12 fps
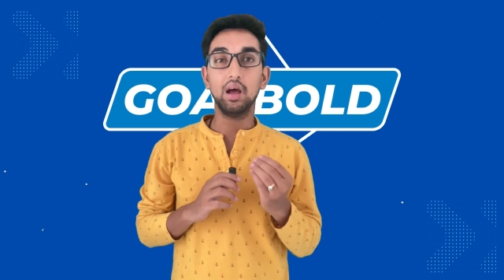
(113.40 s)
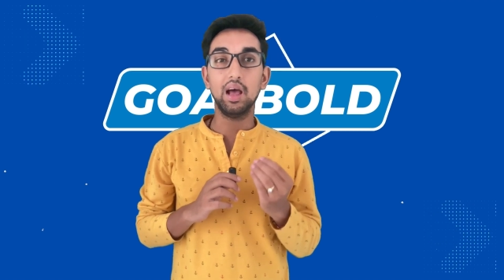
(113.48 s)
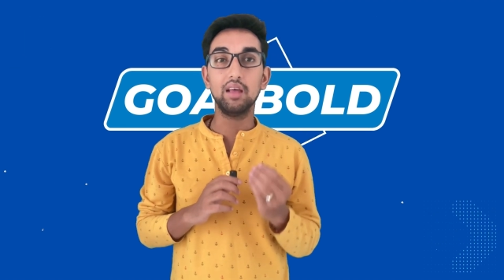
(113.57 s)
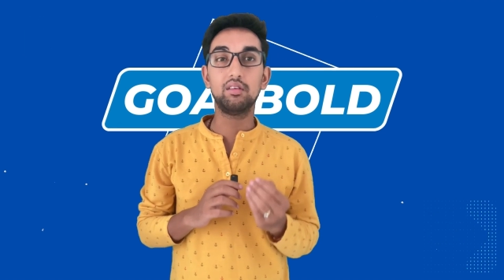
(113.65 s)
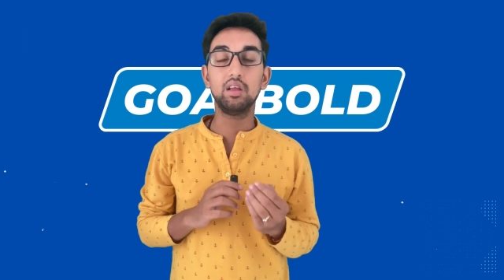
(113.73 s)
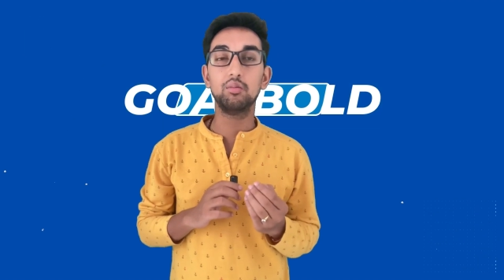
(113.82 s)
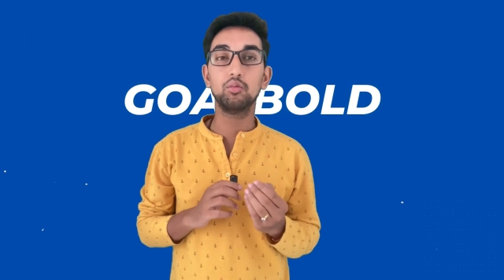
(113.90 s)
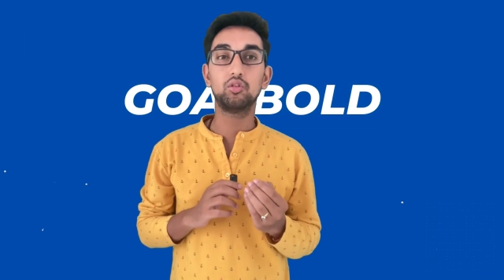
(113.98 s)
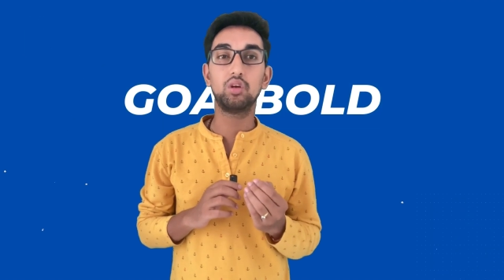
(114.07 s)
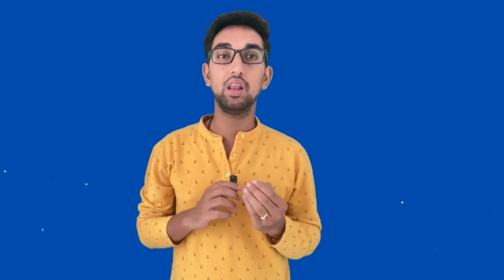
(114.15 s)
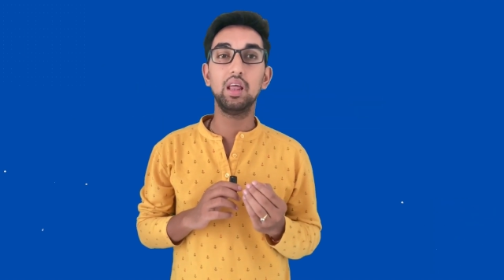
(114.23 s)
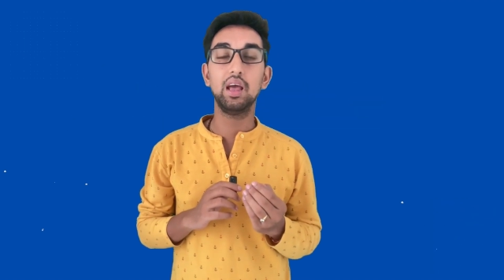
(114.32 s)
ऐसी
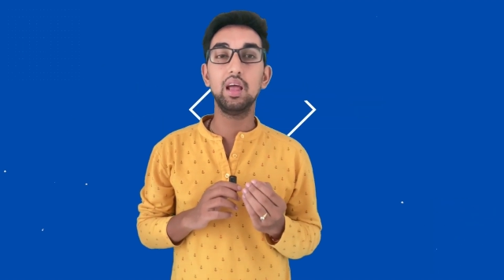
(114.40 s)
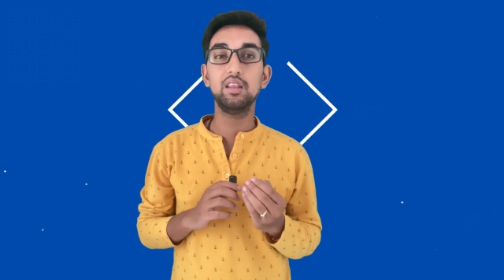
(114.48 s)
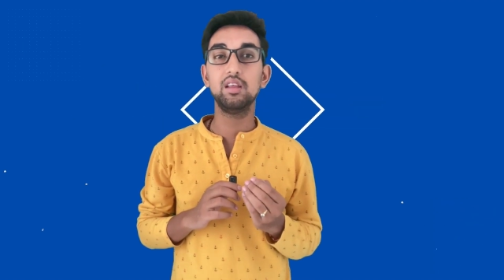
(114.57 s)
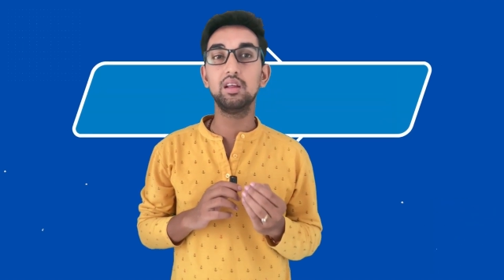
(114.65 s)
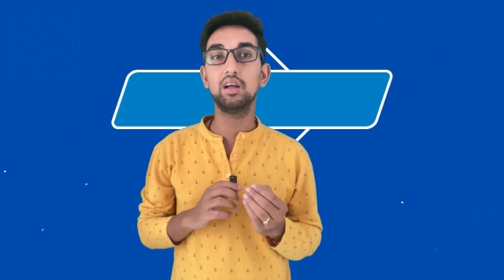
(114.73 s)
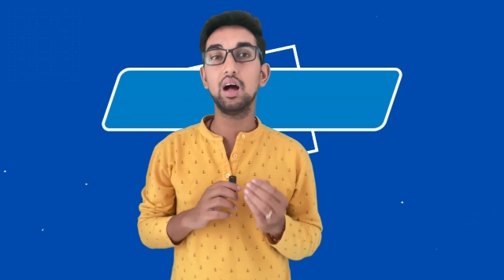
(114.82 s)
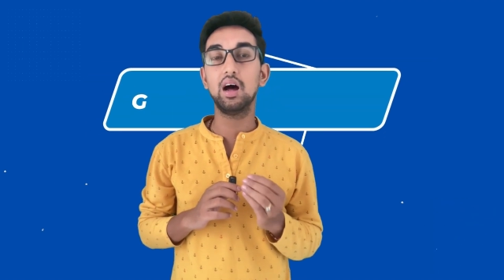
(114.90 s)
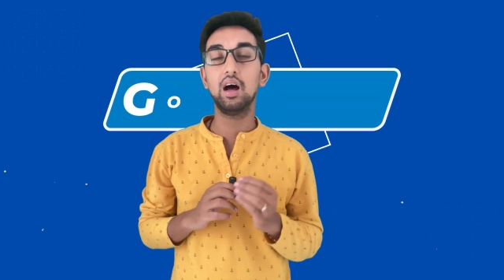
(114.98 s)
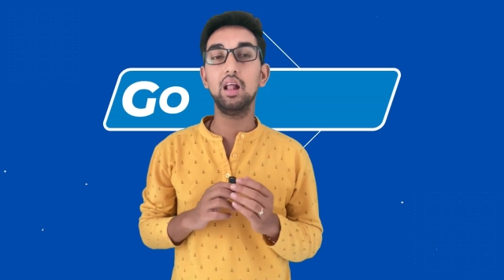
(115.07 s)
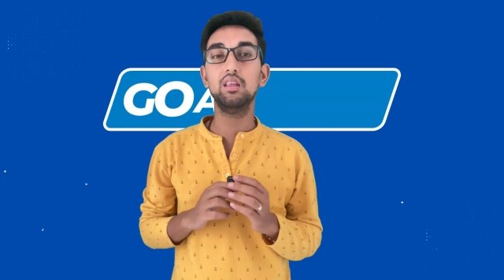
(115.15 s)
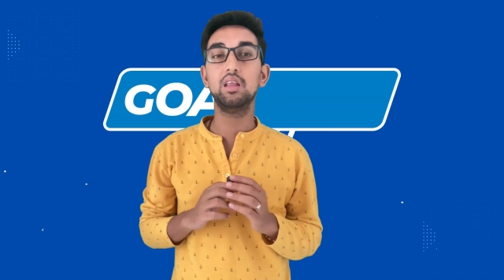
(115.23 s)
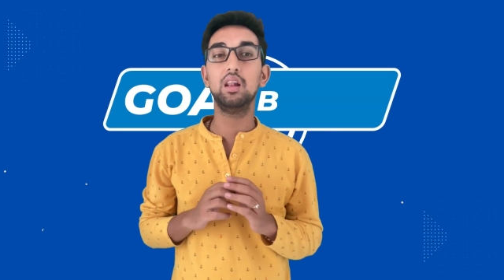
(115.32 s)
मुश्किलें हैं जिनका
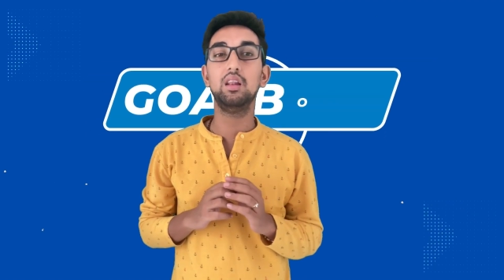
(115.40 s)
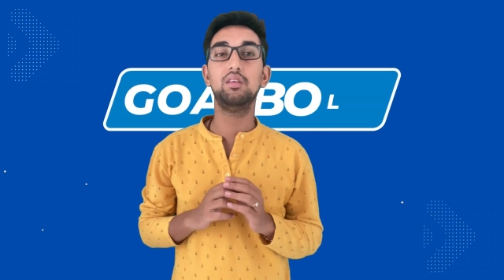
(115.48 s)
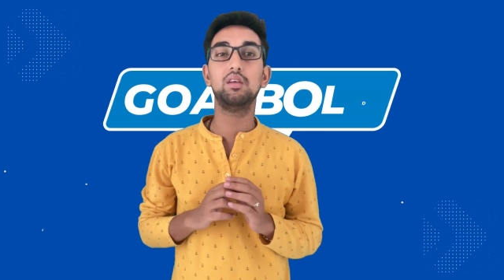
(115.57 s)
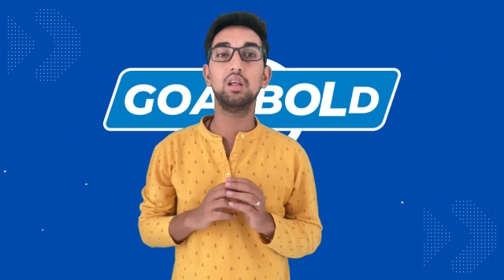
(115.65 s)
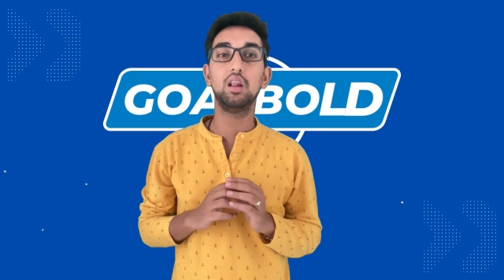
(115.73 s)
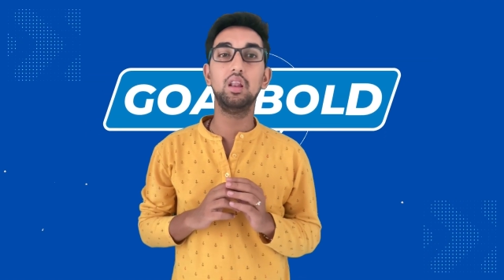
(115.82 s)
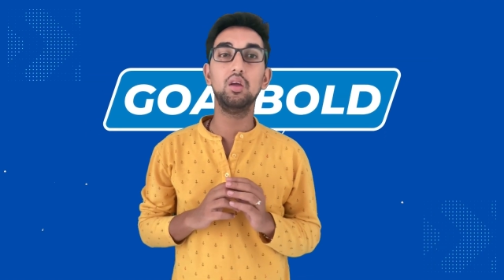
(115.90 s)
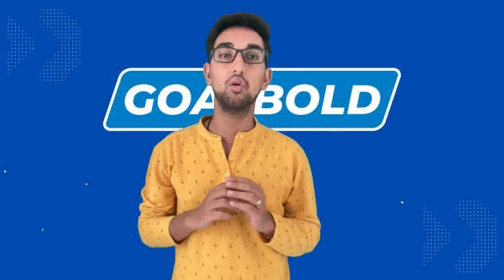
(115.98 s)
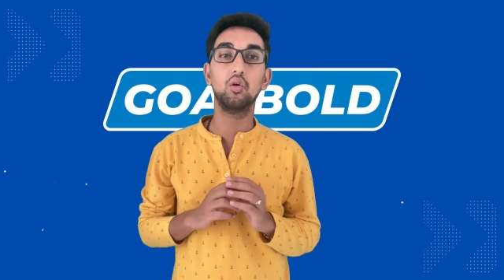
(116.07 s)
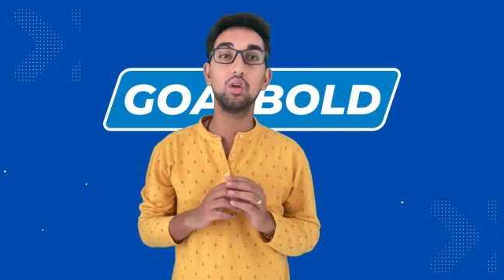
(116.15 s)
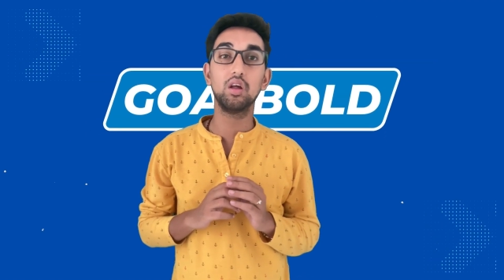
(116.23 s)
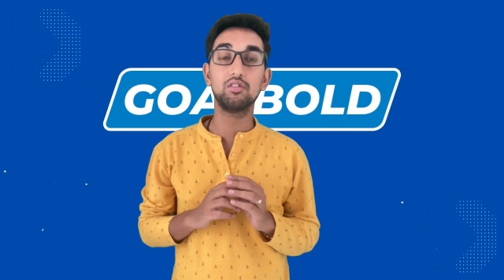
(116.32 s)
हल जल्दी से जल्दी
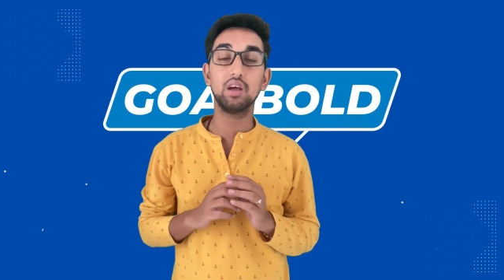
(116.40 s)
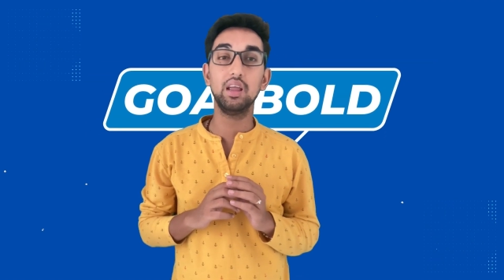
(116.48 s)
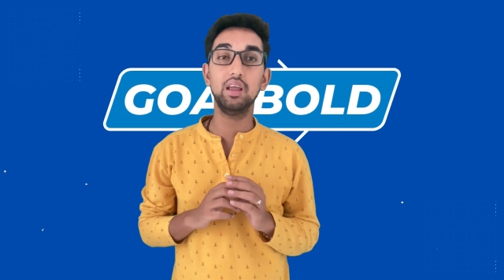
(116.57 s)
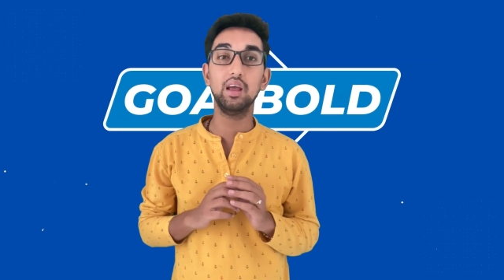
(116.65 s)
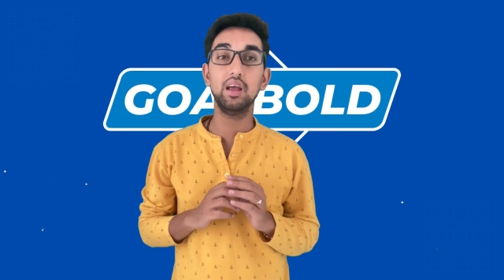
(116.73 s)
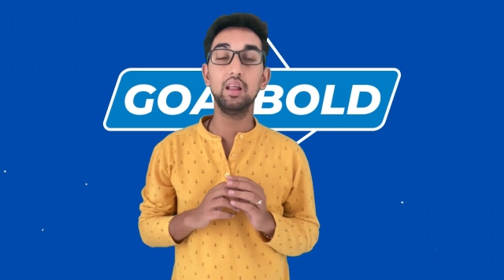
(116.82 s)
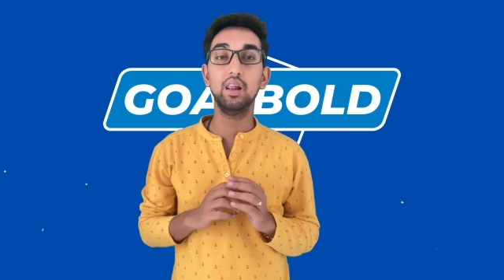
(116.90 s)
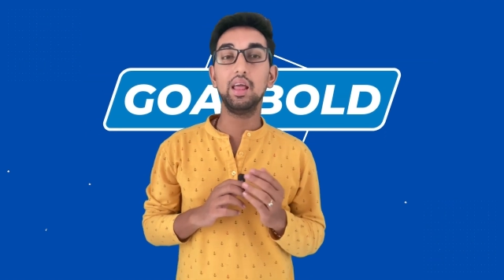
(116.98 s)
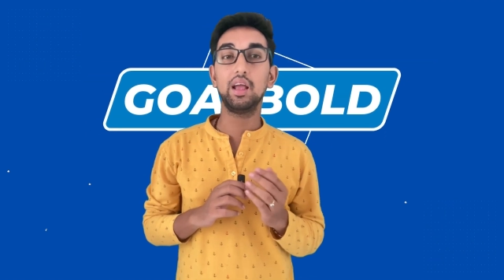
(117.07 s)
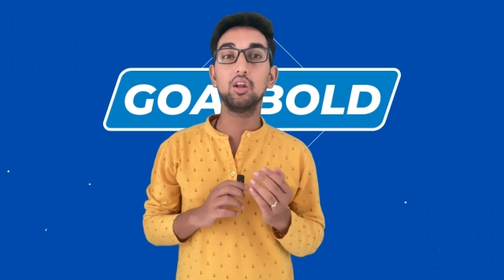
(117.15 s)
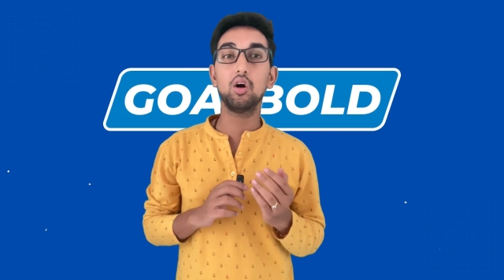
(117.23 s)
होना चाहिए